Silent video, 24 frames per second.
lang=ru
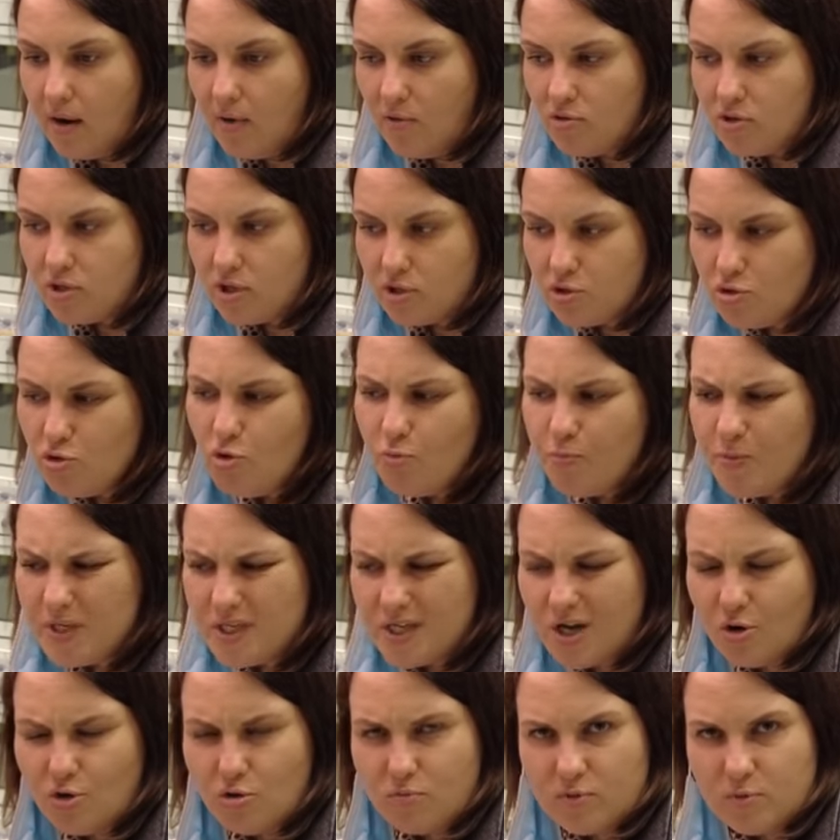Он говорит, ну
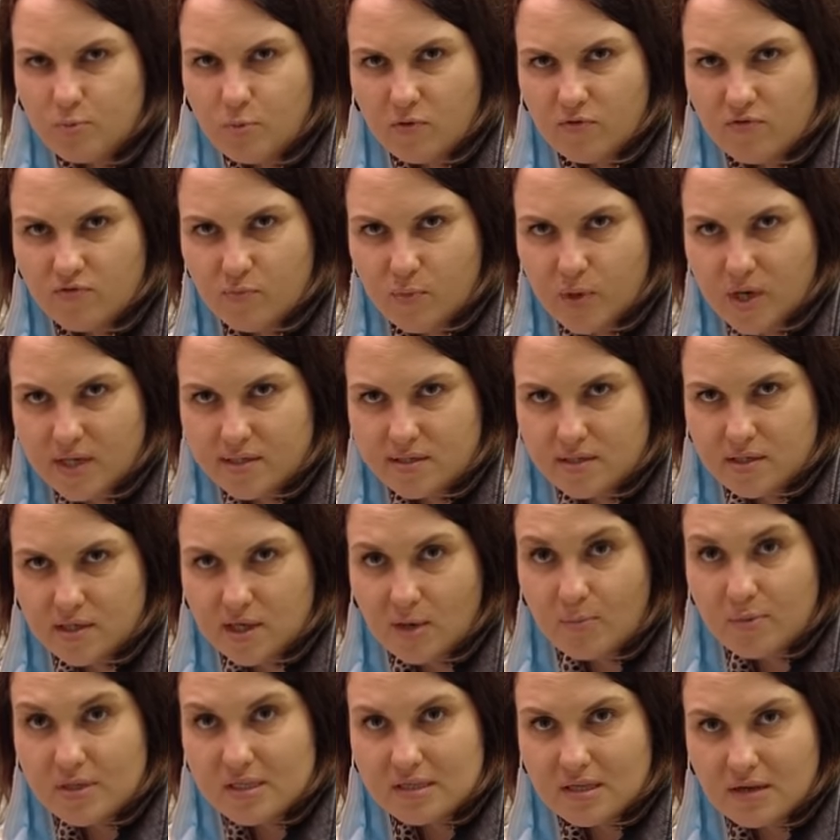купите какой нибудь провод в магазине,
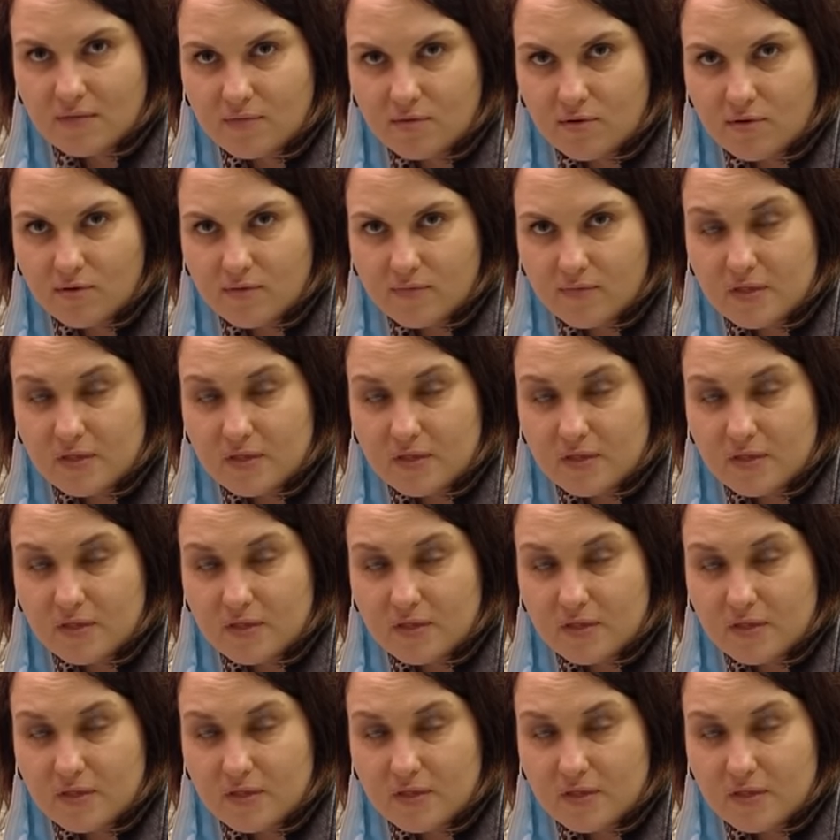я поставлю.